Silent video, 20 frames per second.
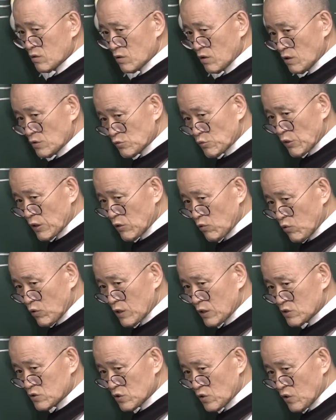건괴가
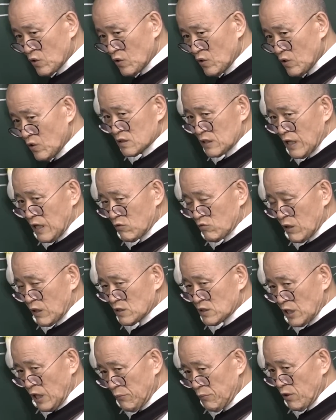오겠죠. 다
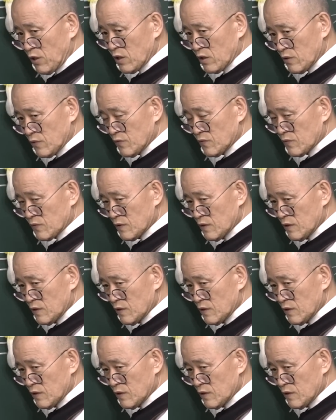꽉 차면은.